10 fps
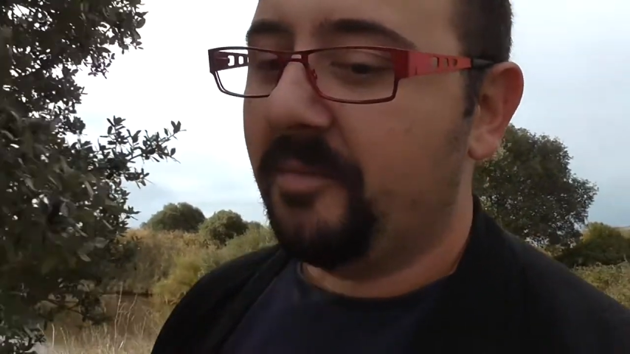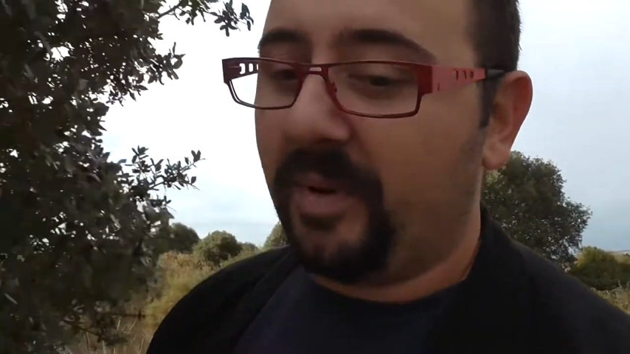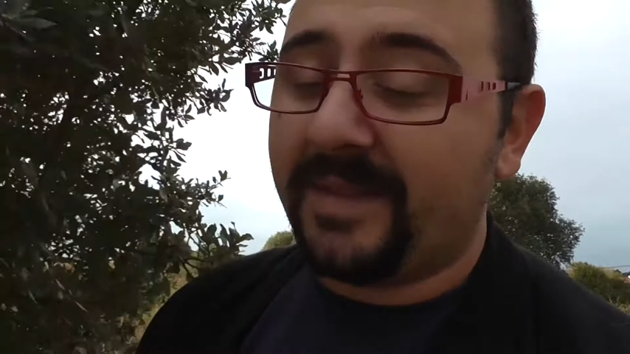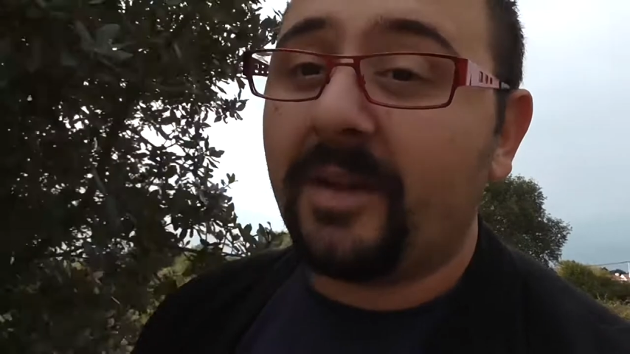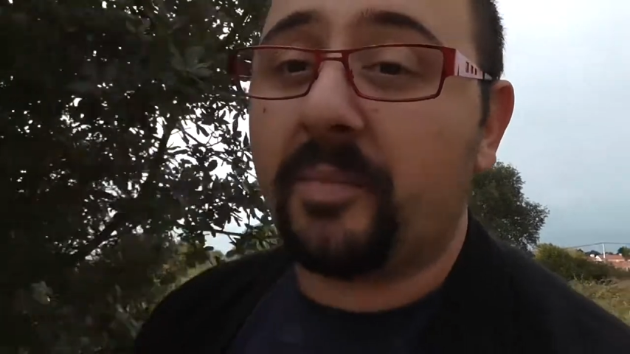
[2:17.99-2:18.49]

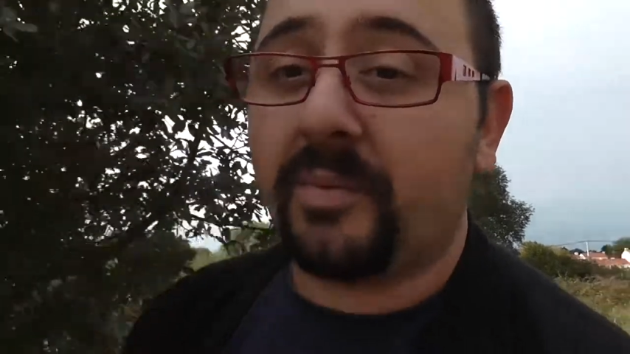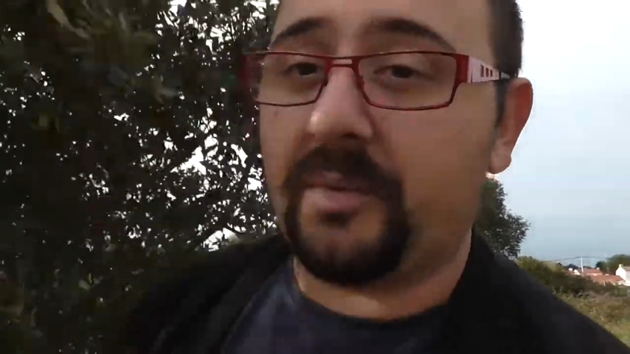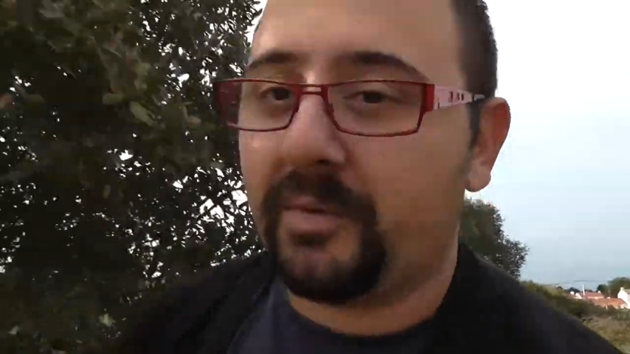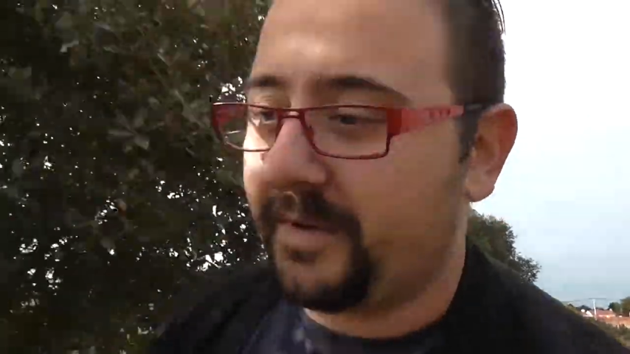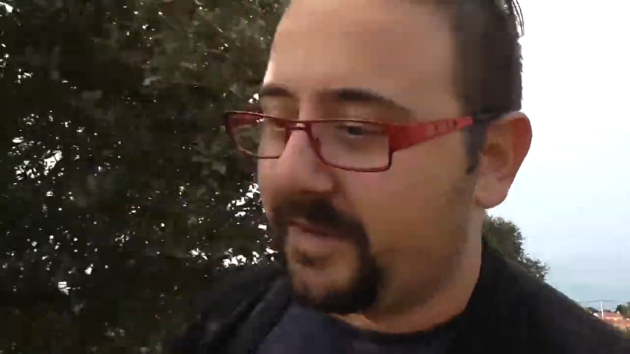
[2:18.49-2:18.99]
pas top
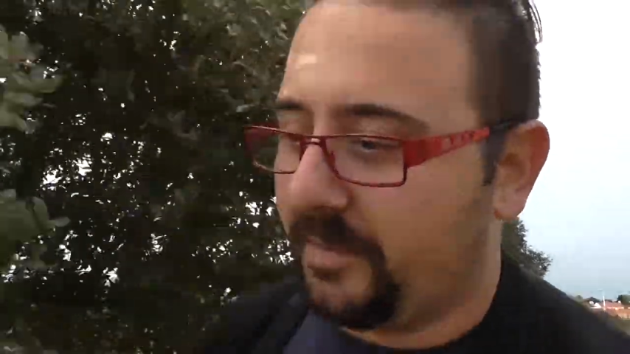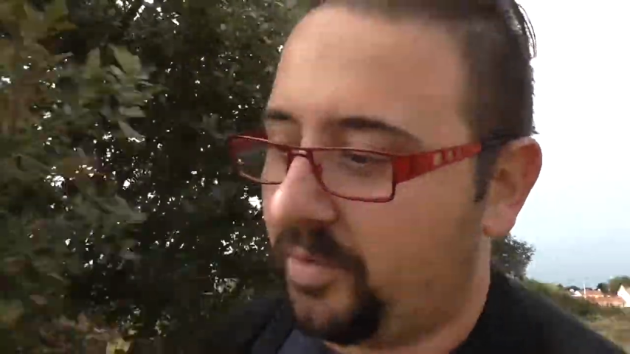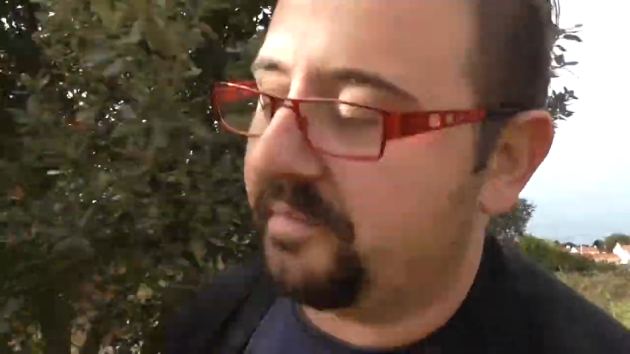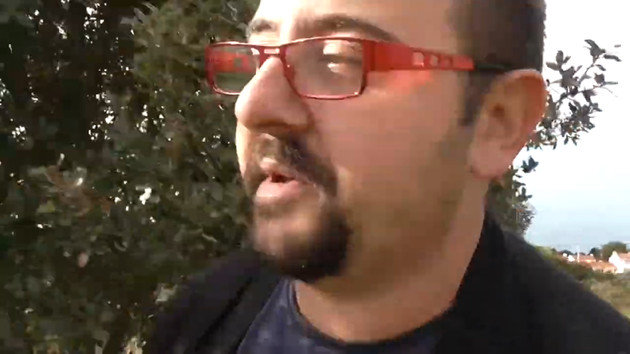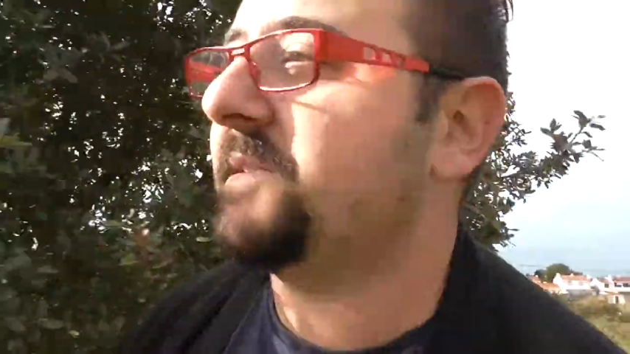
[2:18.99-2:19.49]
on va dire.
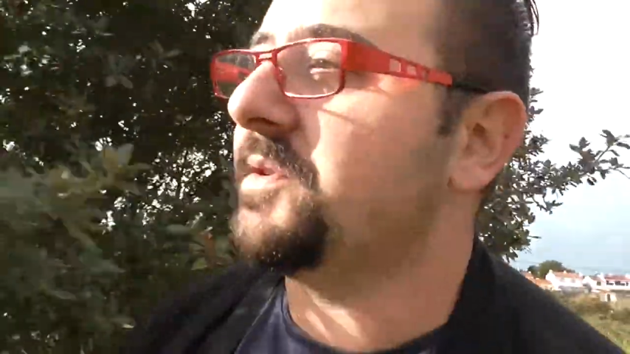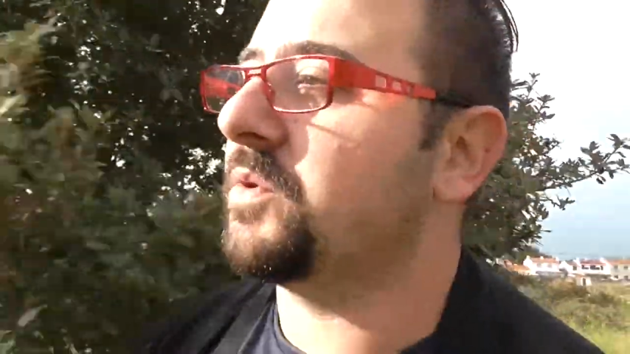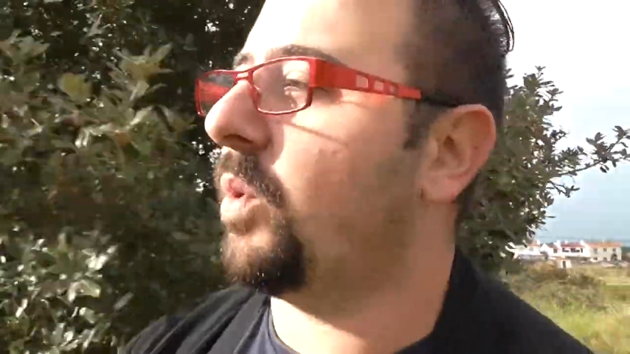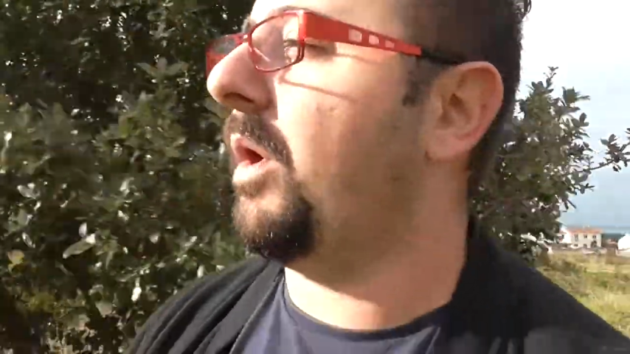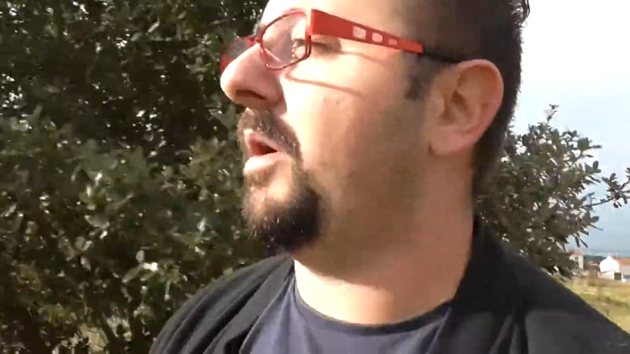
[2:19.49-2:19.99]
Bon après c'est
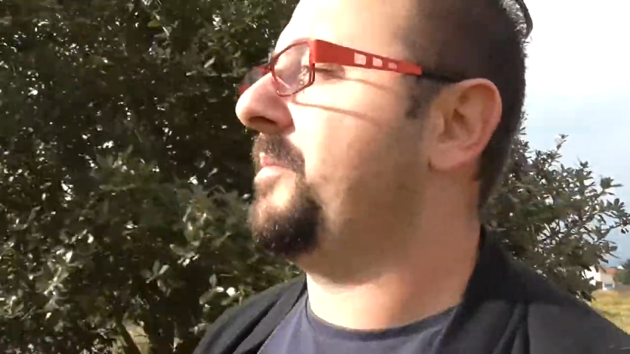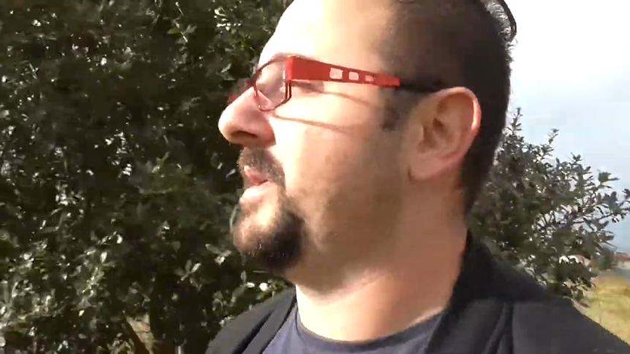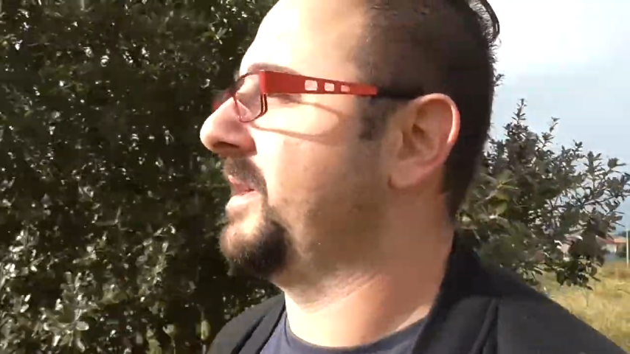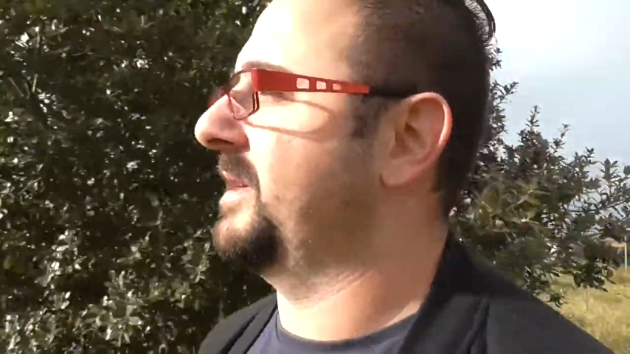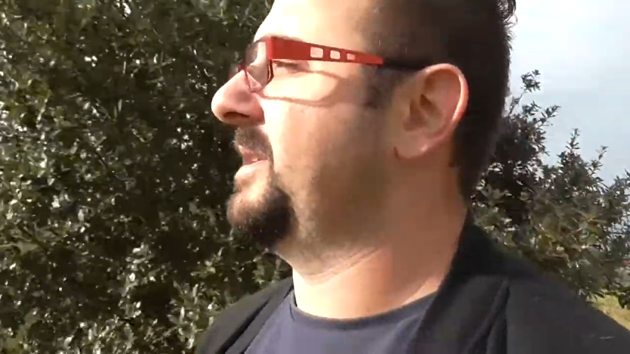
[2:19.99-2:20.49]
du 3 hein,
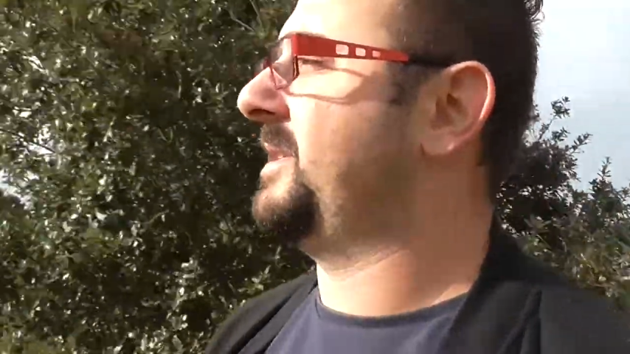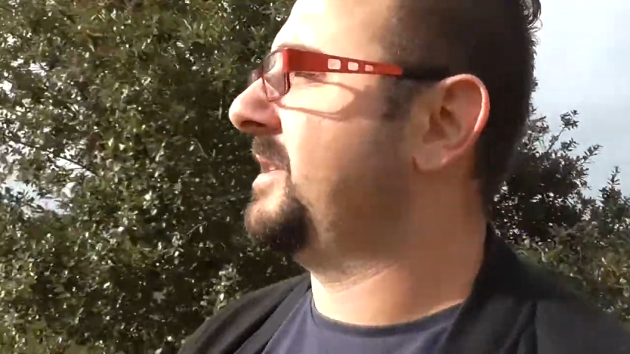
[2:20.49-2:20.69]
mais